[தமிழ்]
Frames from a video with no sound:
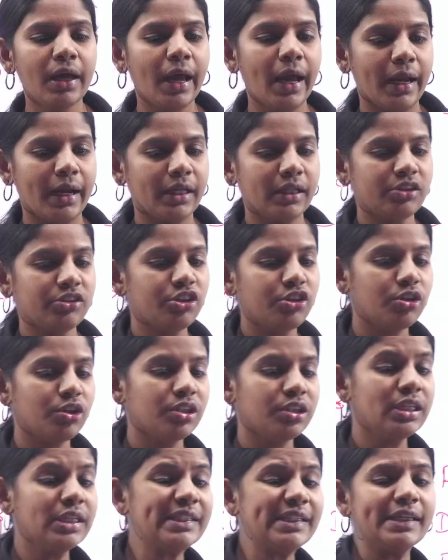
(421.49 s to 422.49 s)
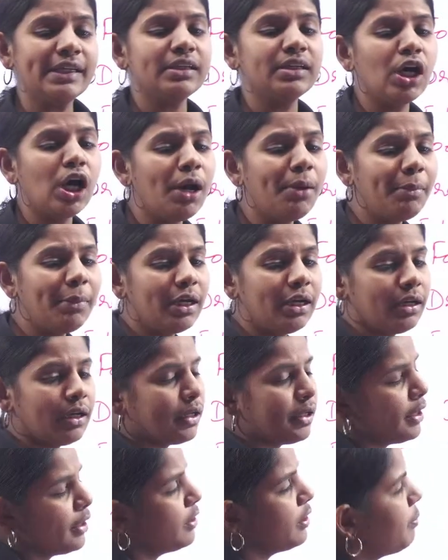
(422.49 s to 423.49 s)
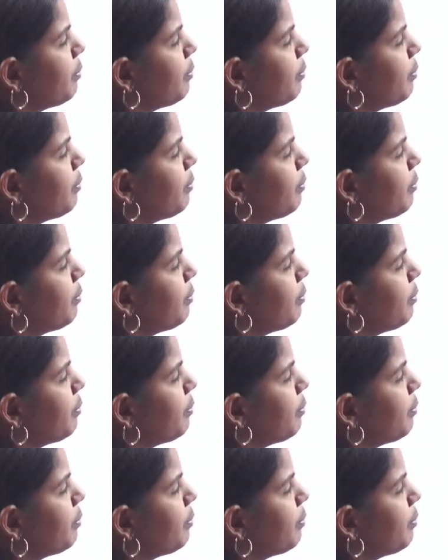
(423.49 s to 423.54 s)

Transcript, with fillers: அண்ட் அதை தொடர்ந்து ட்ரிக்னாமெண்ட்ரிலேருந்து